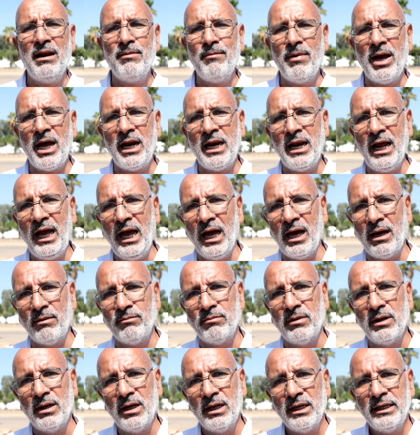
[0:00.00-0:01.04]
المال العام
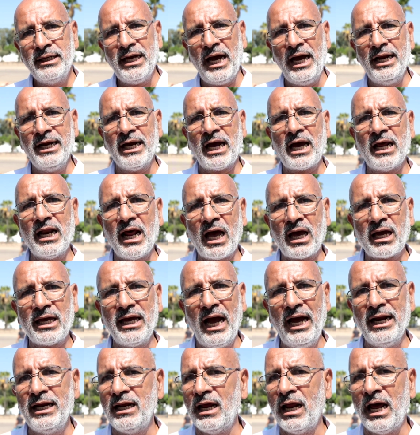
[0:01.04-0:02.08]
يعني خلق
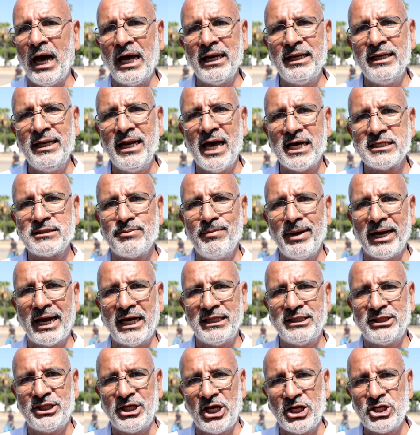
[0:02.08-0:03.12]
يعني هاد الناس ما
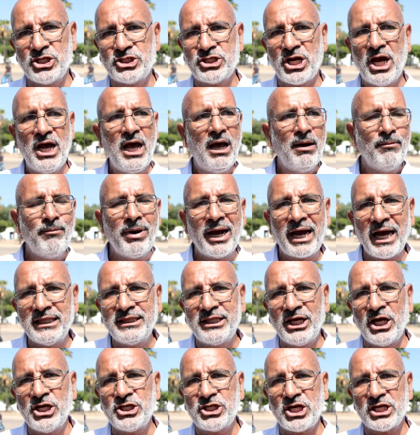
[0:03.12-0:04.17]
قادينش ما
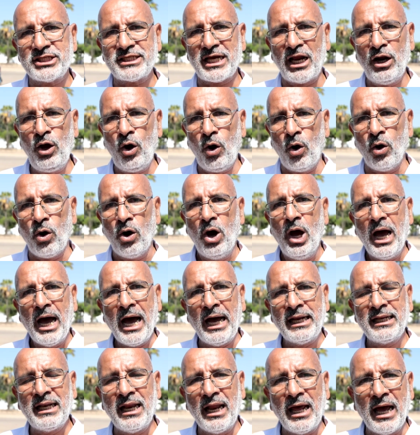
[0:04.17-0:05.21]
قادينش يصلحوا
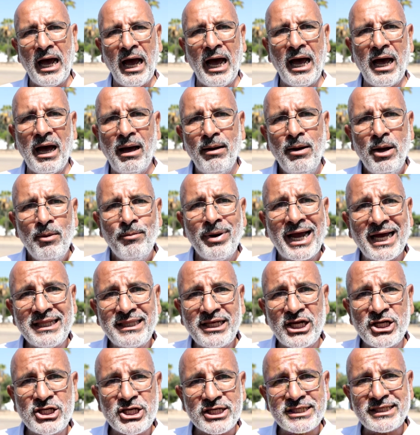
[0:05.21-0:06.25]
هاد ما
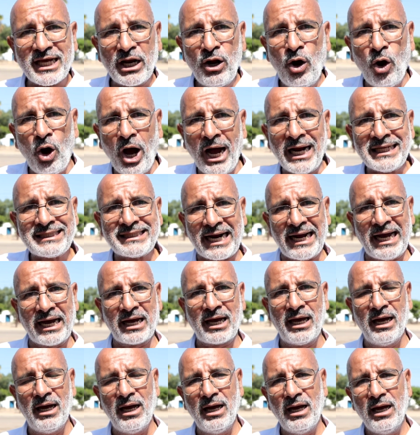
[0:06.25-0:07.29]
قادينش يصلحوا على الطريق
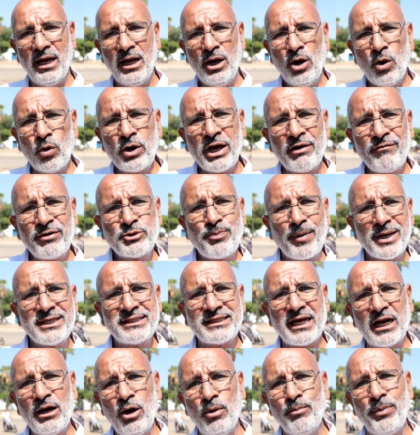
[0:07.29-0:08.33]
وكيفاش بغا
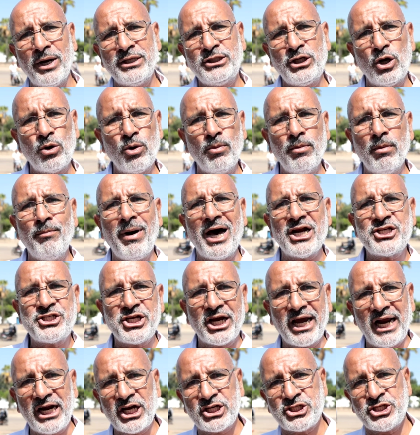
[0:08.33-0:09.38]
يصلحوا بغا يديروا
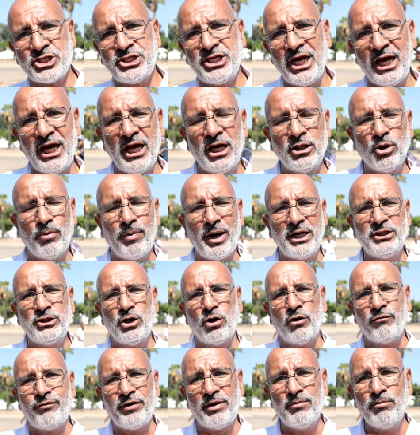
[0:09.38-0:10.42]
مارشي قال لك جديد وبغا
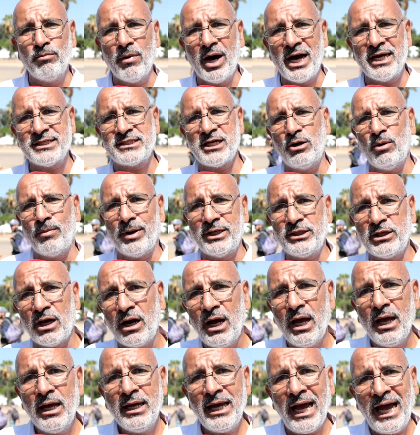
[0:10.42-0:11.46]
يديروا فيه موازن وبغا
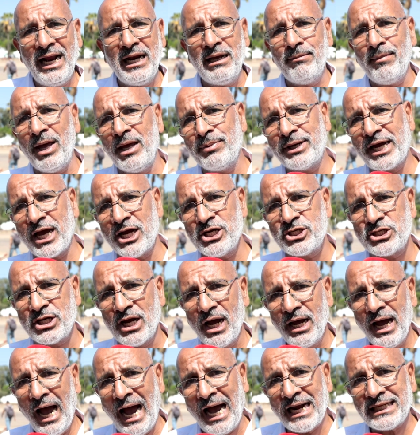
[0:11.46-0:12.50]
يديروا يعني ما يمكنش
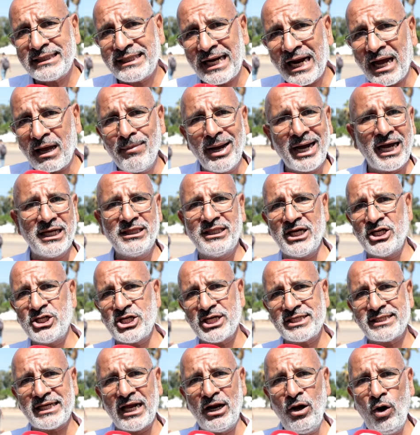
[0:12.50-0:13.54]
على الطريق ما قادينش
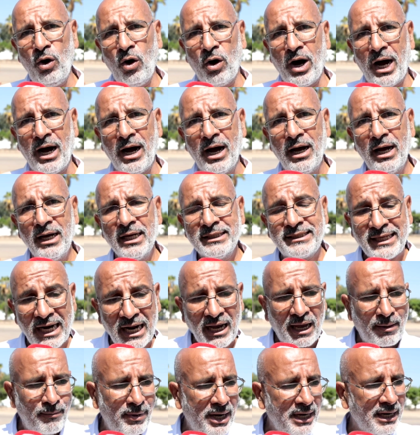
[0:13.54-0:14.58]
يصلحوها
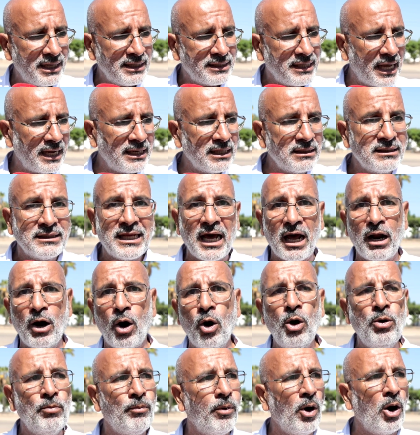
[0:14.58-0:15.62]
الطريق ملي دا
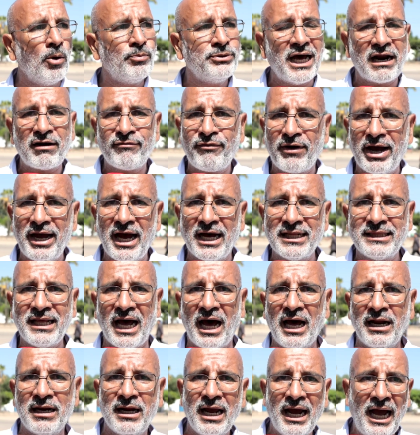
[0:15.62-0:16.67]
دا انبوب دار
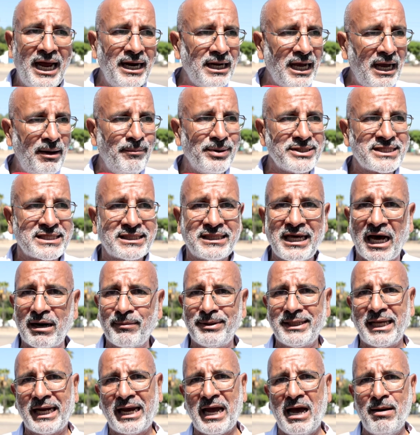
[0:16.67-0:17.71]
فيضان يعني حبس الدار
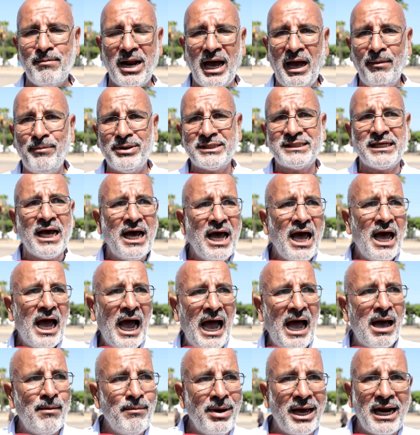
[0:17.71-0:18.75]
البيضاء كامله حبس
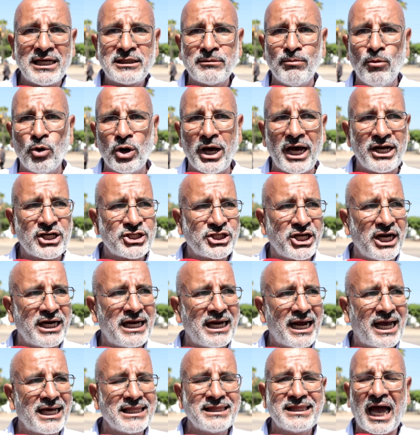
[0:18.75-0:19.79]
عماله مولاي رشيد
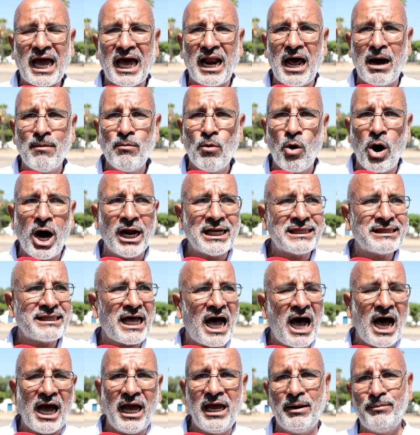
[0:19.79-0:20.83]
اللي كتدخل اموال
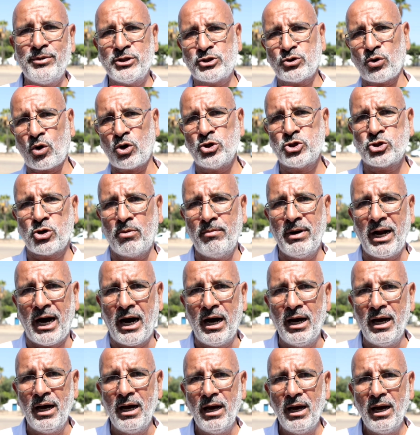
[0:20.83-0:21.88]
طائله بسوق الجمله
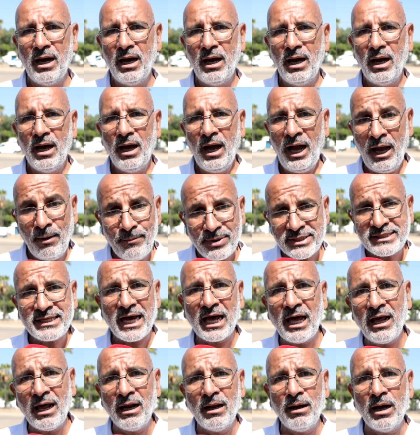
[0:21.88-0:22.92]

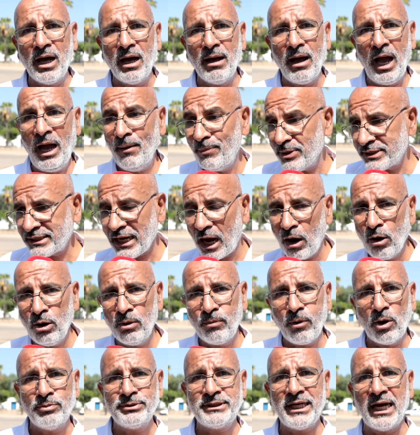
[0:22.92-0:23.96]
حبسها حبسها
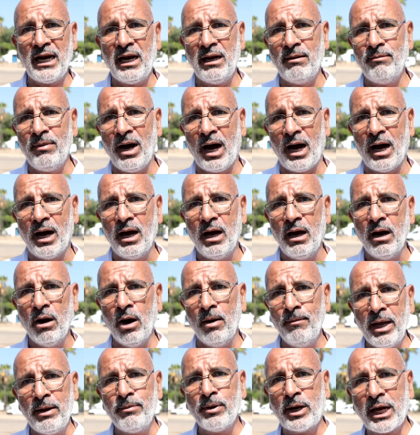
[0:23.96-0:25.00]
انبوب ديال الماء
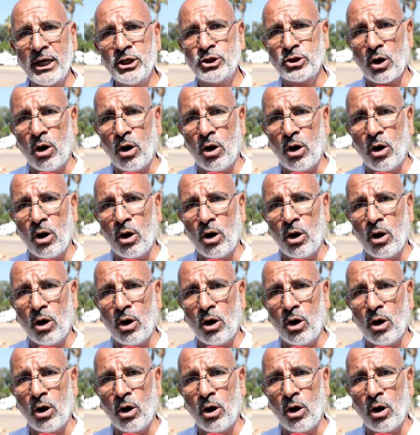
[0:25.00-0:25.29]
وما يمكنش